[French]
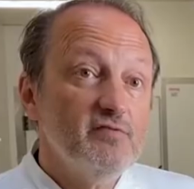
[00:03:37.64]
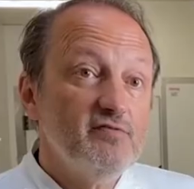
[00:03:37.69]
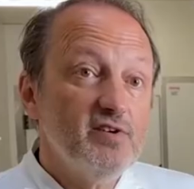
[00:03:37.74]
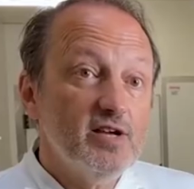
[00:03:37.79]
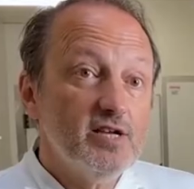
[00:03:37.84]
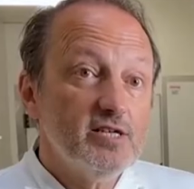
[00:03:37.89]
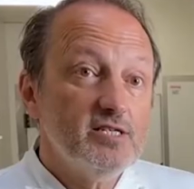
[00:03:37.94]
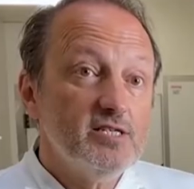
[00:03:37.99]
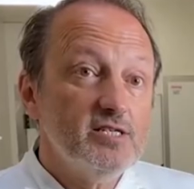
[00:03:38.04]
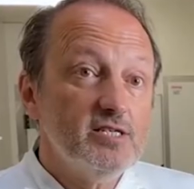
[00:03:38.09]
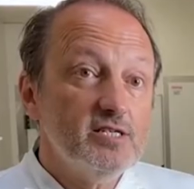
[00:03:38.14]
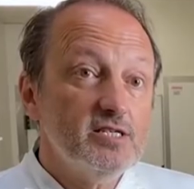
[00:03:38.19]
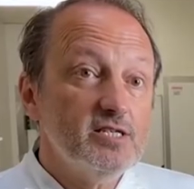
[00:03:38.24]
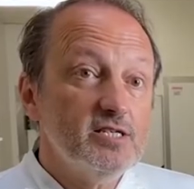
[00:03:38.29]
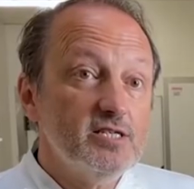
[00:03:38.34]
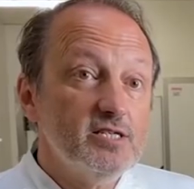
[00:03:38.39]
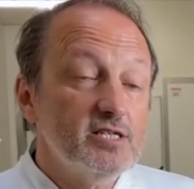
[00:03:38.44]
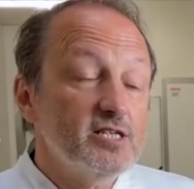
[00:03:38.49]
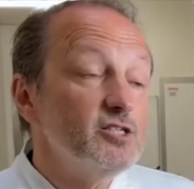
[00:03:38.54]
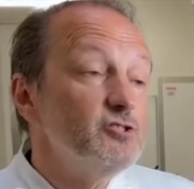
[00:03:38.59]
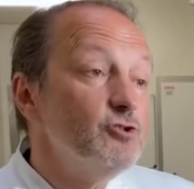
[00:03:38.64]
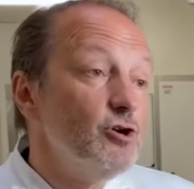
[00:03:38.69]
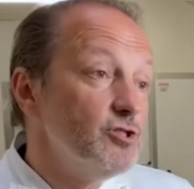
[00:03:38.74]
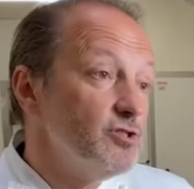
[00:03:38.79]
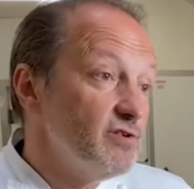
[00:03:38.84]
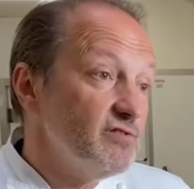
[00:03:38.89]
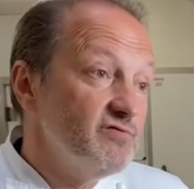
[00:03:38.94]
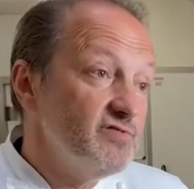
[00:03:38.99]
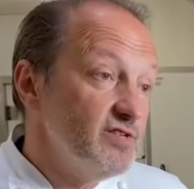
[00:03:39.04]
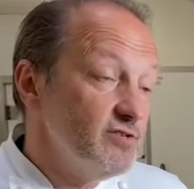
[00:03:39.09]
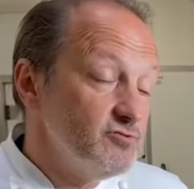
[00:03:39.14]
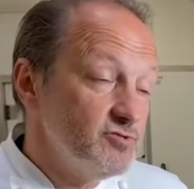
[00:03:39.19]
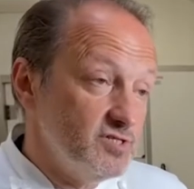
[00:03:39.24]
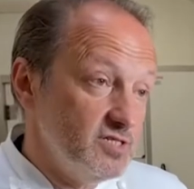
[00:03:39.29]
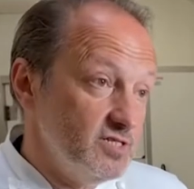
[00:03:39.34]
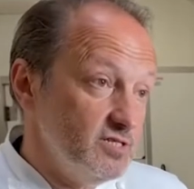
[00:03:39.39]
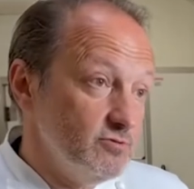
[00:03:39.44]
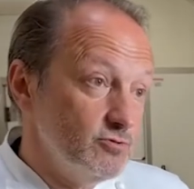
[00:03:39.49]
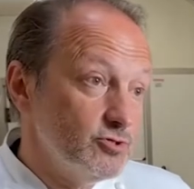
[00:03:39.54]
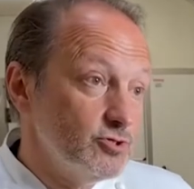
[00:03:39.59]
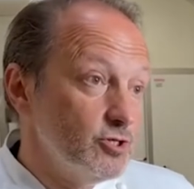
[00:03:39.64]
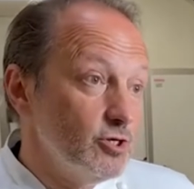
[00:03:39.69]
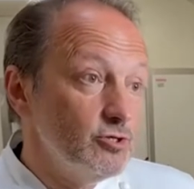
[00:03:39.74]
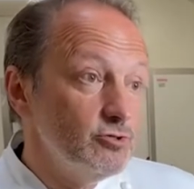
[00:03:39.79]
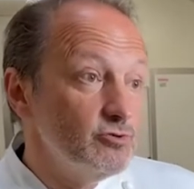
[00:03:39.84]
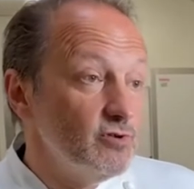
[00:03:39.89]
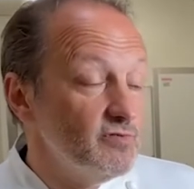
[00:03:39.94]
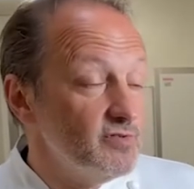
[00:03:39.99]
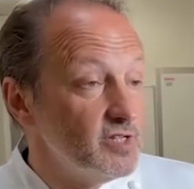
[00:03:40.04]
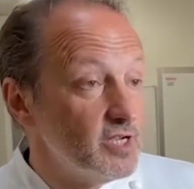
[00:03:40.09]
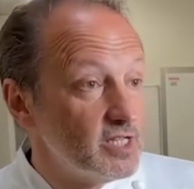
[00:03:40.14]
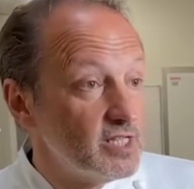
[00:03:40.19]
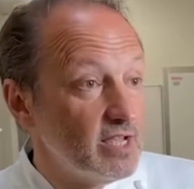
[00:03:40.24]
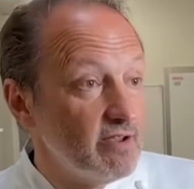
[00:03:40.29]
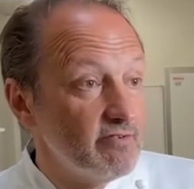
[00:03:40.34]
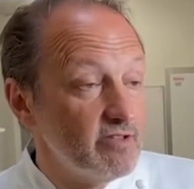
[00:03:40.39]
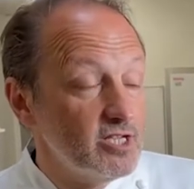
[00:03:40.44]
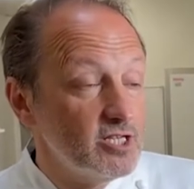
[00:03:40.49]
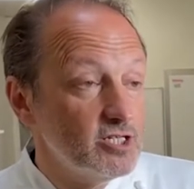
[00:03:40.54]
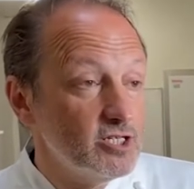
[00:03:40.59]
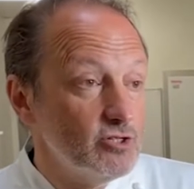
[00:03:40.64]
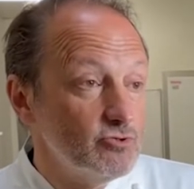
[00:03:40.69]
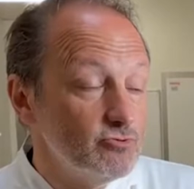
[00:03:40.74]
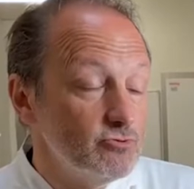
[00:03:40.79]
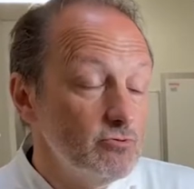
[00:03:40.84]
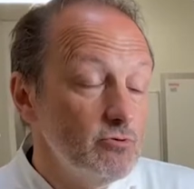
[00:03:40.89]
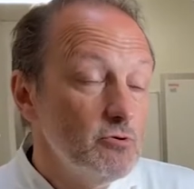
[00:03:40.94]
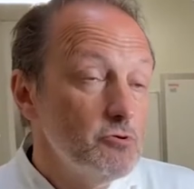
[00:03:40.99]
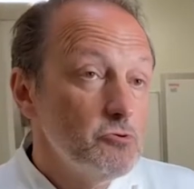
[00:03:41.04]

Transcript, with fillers: enfin, qui, qui, qui, donne envie aussi aux jeunes de venir travailler chez nous.